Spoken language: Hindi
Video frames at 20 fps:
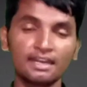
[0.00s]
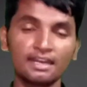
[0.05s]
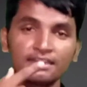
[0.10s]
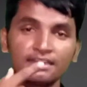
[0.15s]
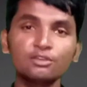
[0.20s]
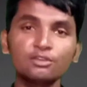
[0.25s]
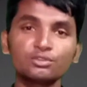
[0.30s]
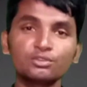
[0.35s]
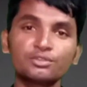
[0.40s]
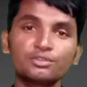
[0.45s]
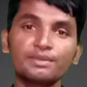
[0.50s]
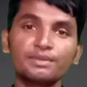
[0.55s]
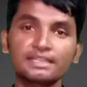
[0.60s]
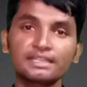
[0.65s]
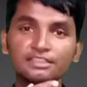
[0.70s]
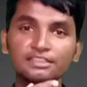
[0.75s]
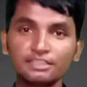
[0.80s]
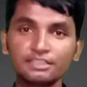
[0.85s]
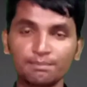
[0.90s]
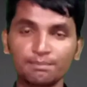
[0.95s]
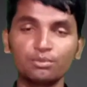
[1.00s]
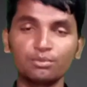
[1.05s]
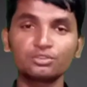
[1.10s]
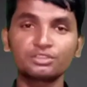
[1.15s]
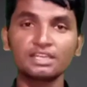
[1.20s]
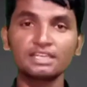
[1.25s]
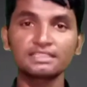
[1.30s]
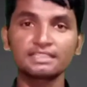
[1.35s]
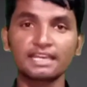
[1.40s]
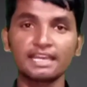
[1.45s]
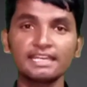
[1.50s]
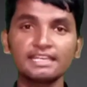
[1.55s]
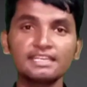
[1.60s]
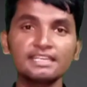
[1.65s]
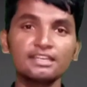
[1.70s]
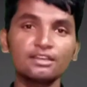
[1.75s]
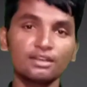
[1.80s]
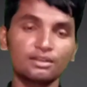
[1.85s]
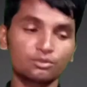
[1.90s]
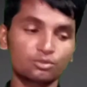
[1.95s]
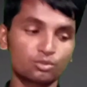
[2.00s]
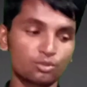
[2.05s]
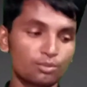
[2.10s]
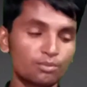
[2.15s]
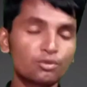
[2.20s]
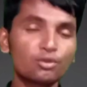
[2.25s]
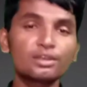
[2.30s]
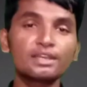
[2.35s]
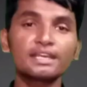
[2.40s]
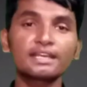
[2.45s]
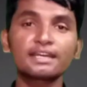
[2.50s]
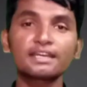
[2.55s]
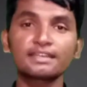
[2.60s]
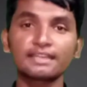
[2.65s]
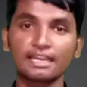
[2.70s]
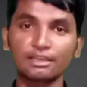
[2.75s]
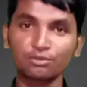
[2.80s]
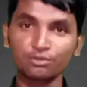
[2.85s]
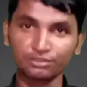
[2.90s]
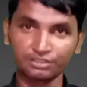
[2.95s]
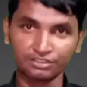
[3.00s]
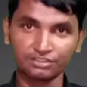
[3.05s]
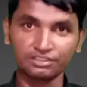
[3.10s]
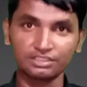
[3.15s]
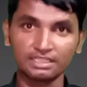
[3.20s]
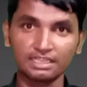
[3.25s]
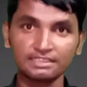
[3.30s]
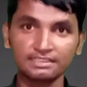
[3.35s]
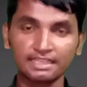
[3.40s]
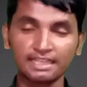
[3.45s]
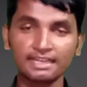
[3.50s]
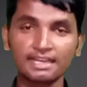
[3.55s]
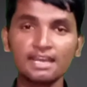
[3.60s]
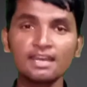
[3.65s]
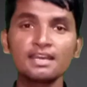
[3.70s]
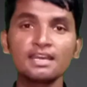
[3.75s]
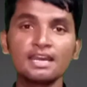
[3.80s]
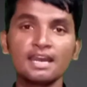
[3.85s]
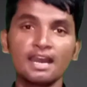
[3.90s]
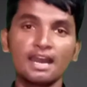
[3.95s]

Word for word: अगर उस व्यक्ति से पूछा जाए कि तुमको लेकर नार्को टेस्ट किया जाएगा